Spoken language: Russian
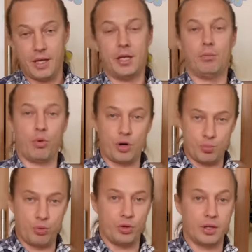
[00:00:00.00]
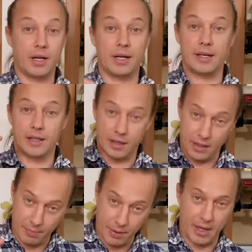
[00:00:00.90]
и борщ будет
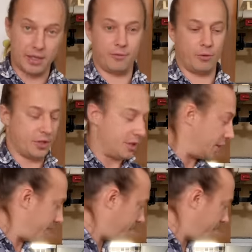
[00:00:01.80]
на порядок вкуснее.